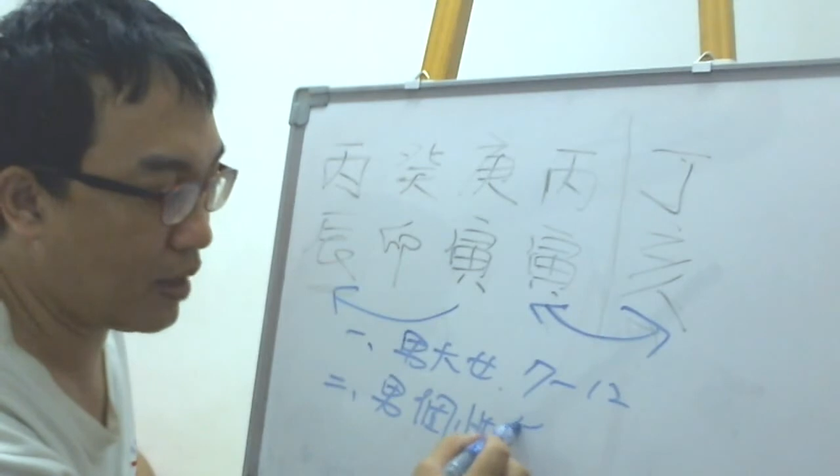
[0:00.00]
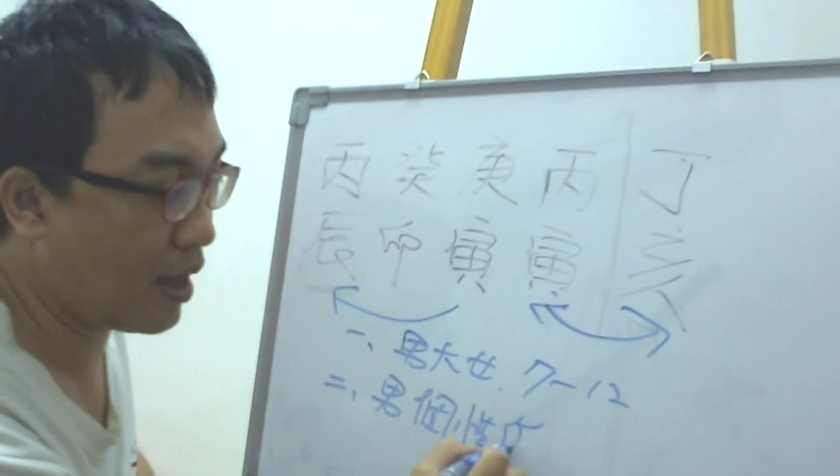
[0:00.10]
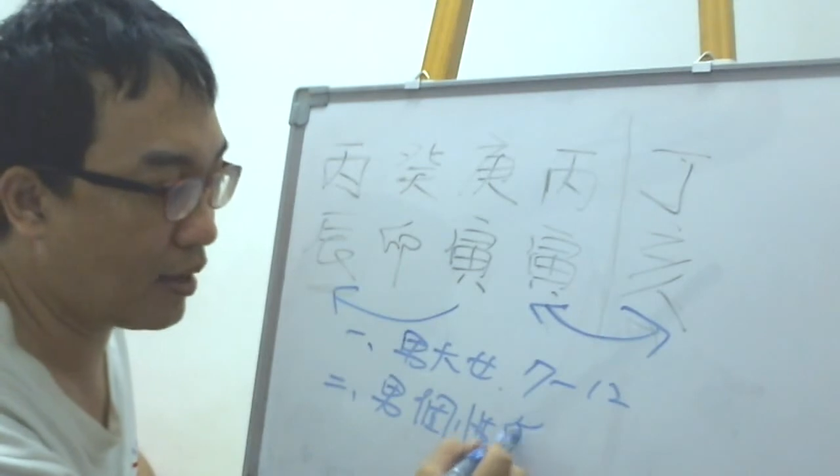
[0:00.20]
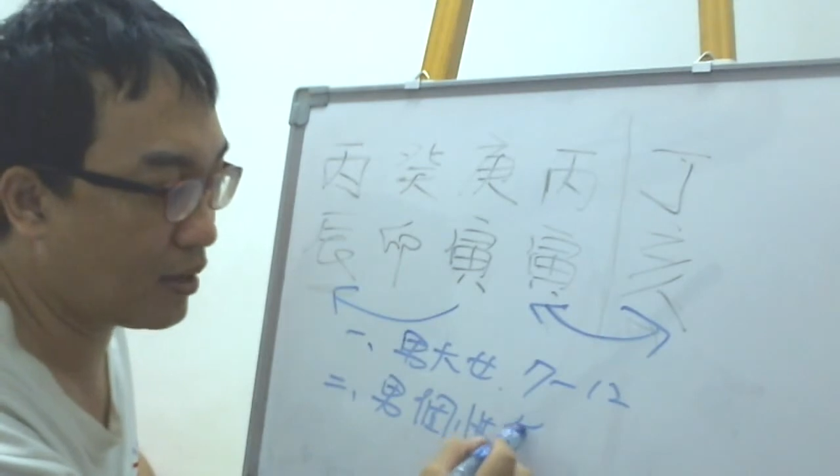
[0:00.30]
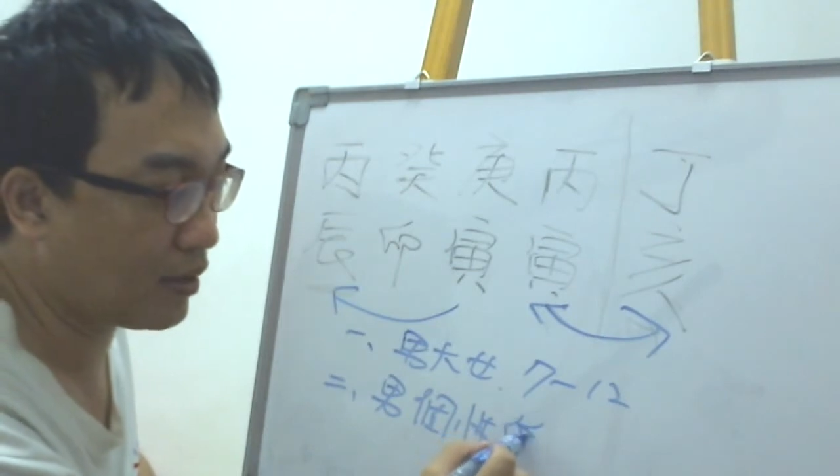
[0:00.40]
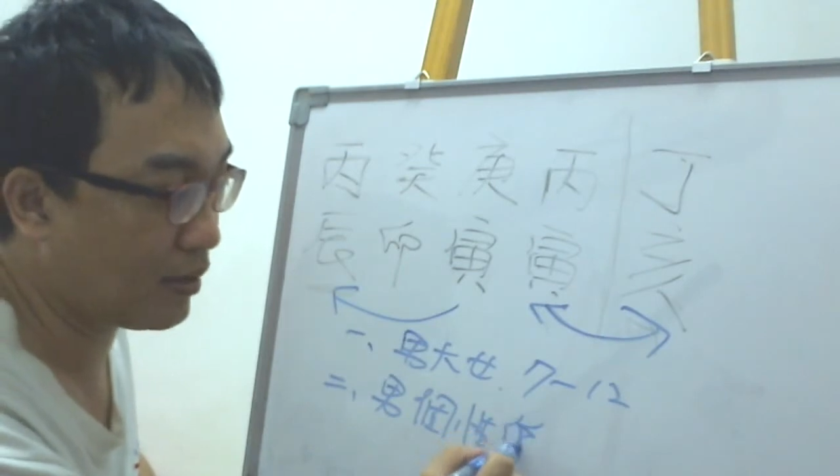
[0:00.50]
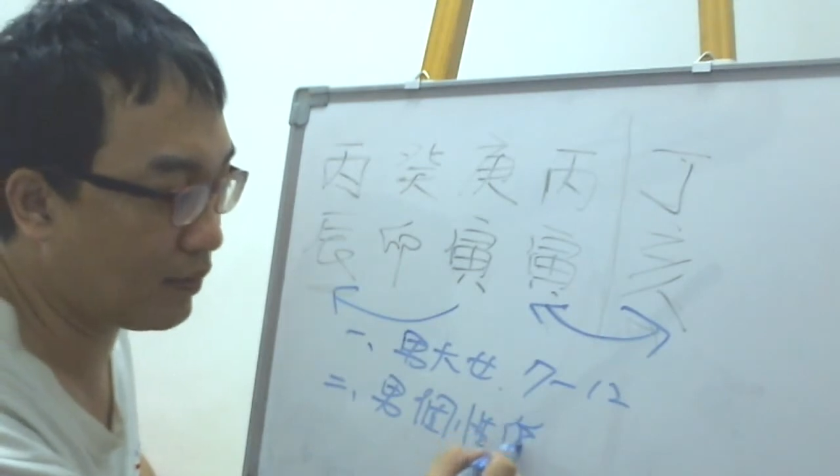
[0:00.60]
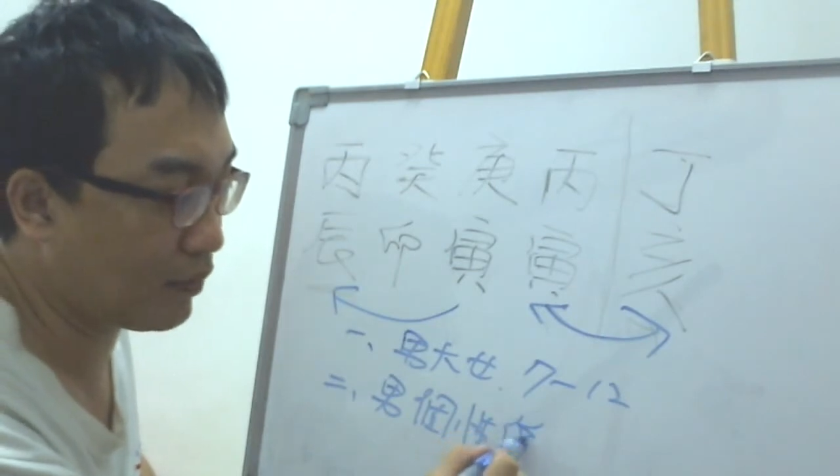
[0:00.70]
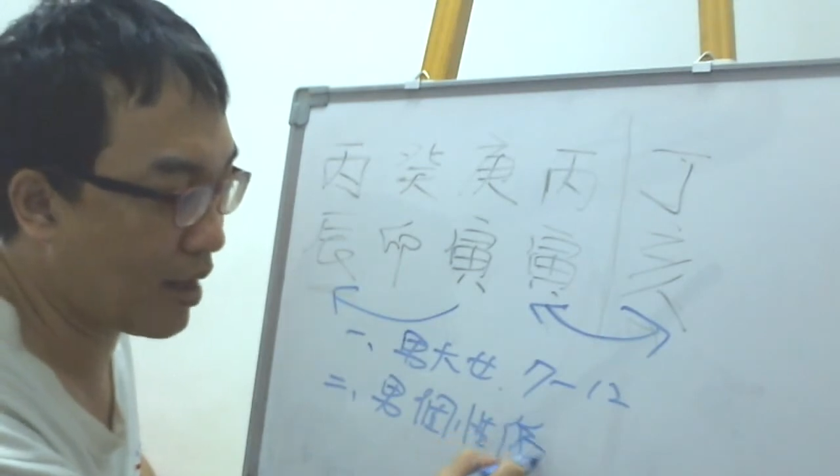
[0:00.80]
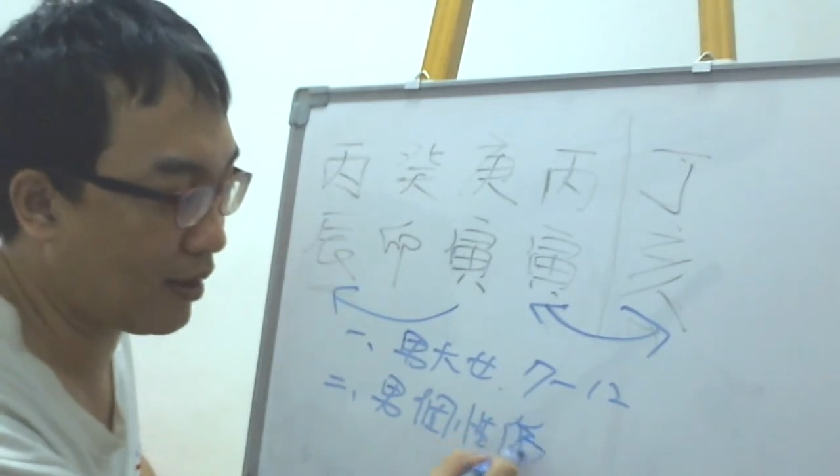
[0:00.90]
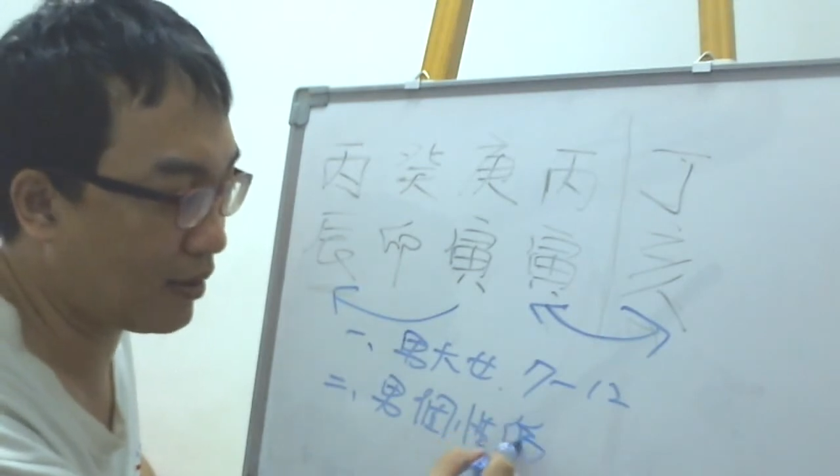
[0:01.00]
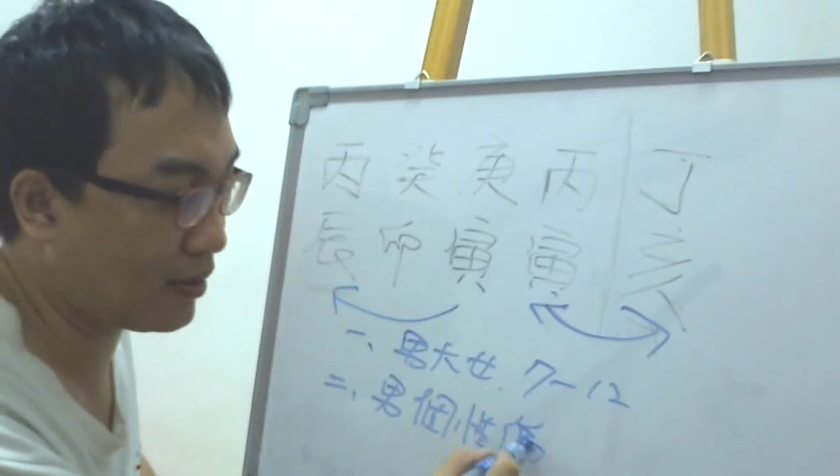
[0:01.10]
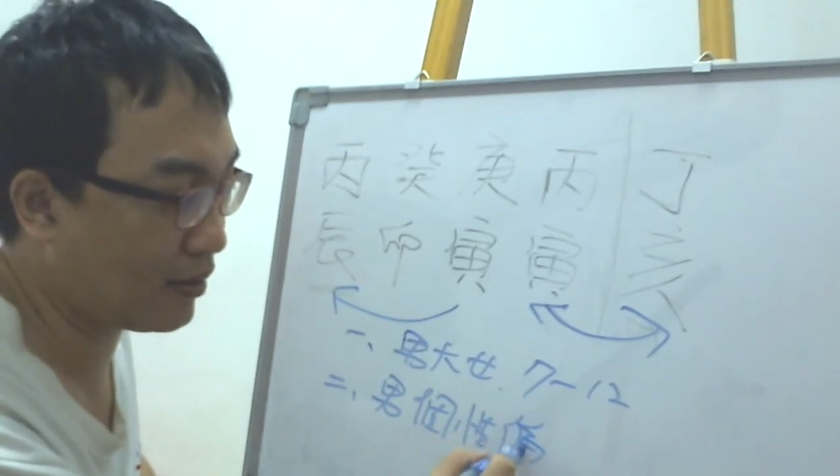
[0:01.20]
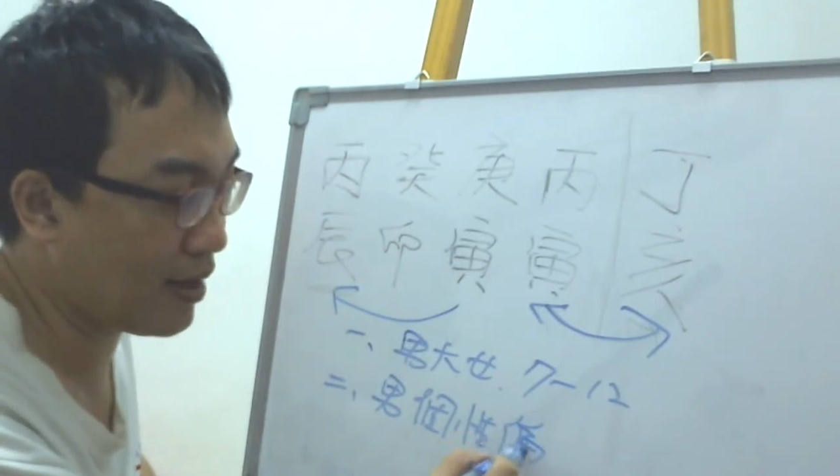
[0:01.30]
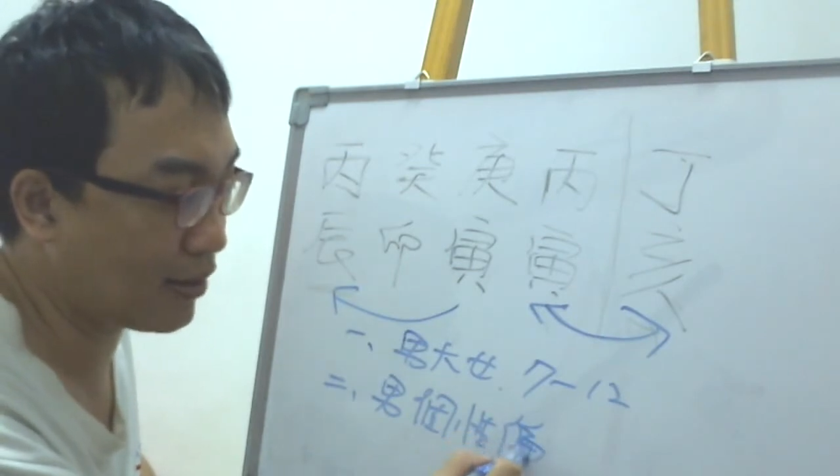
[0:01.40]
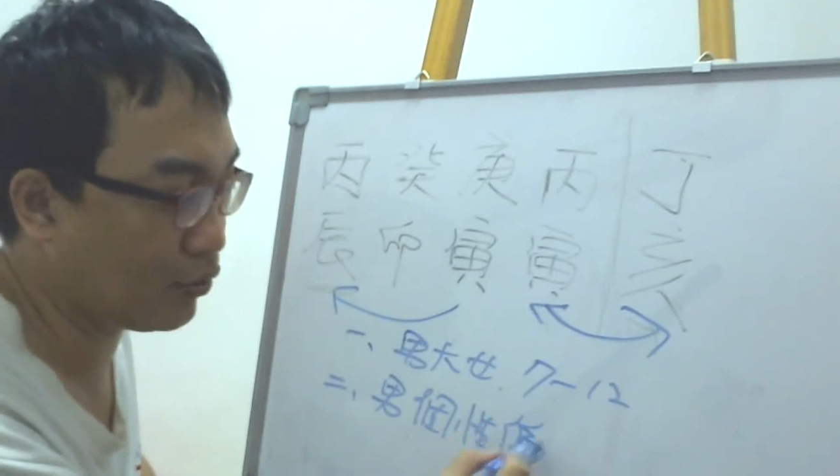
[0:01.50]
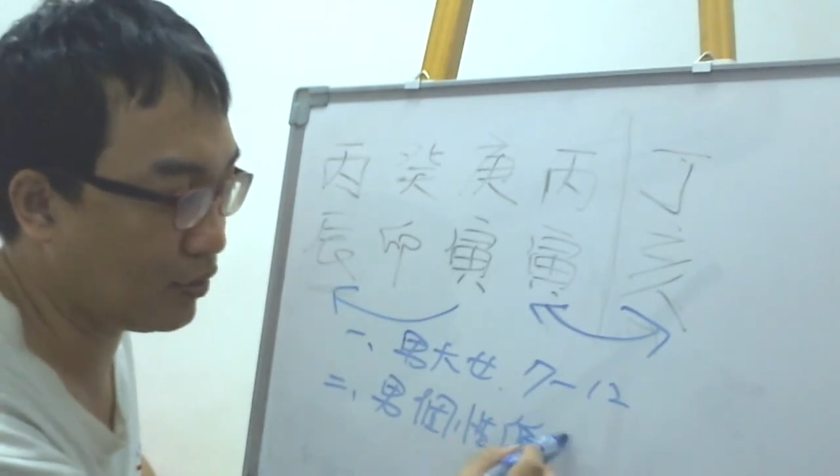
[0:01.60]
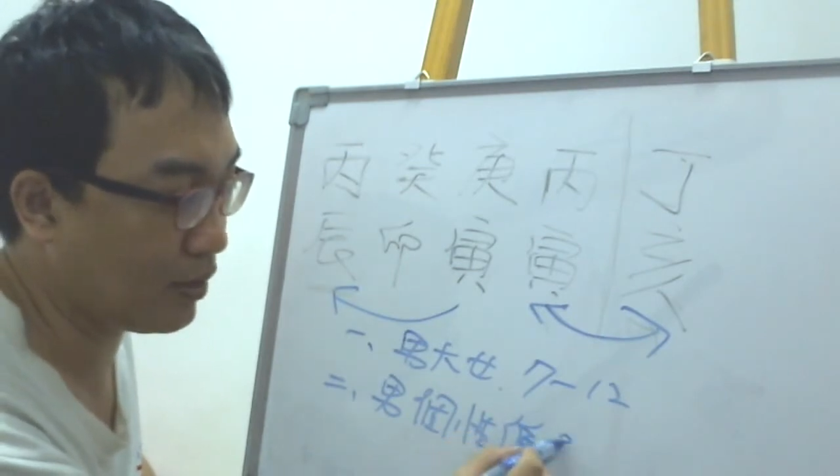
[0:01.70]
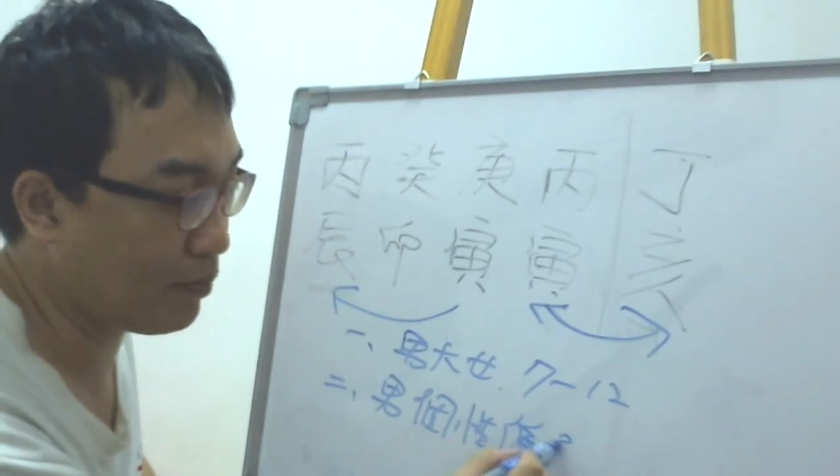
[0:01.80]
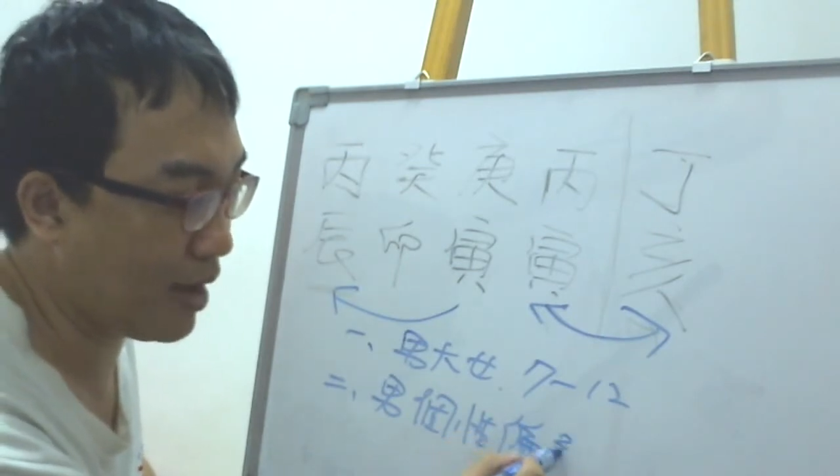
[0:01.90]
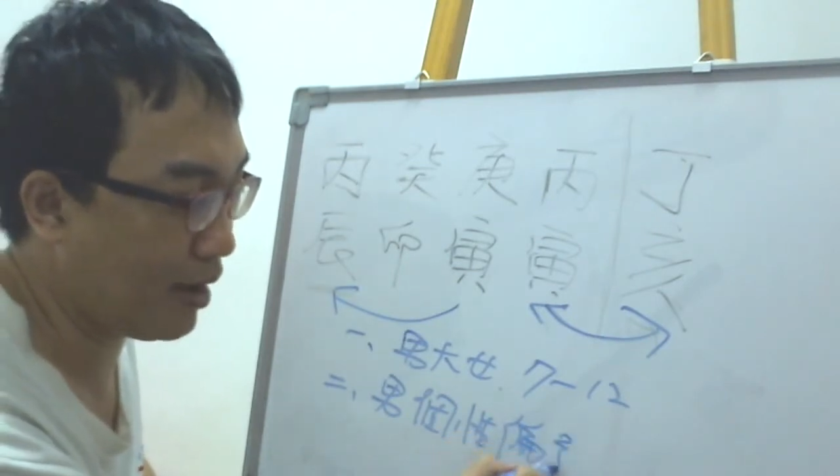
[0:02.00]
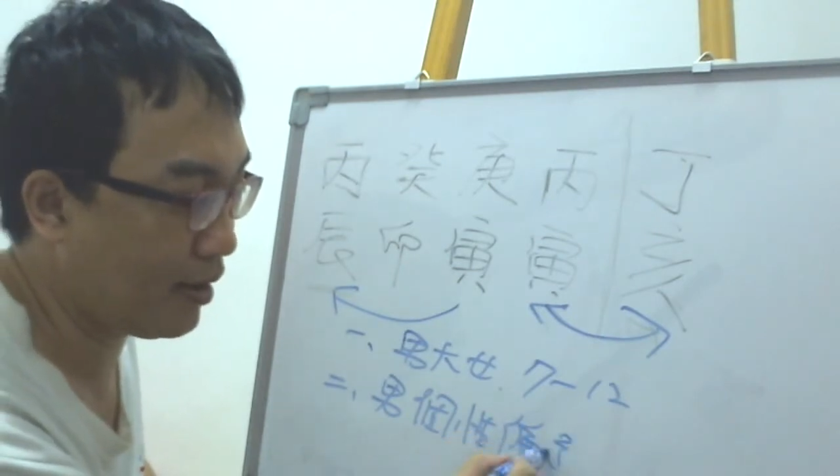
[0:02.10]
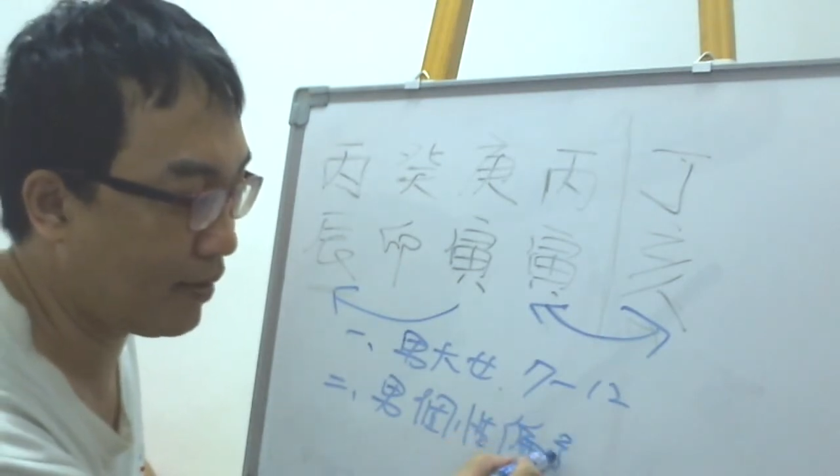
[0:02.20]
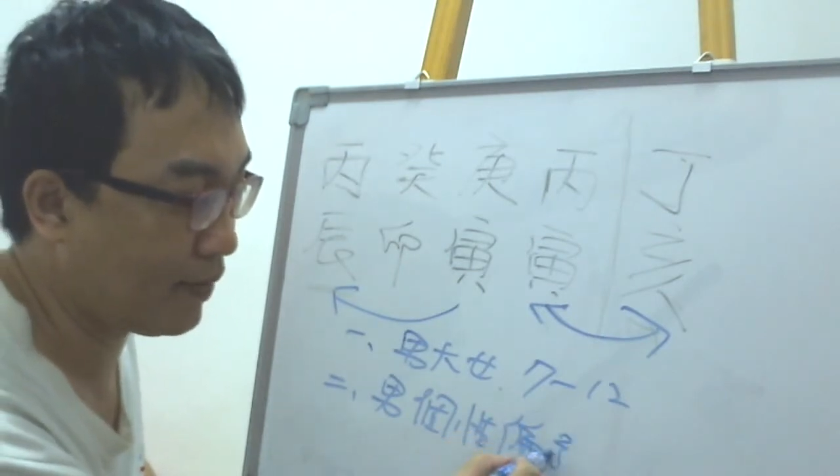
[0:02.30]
他肯他肯让女人嘛，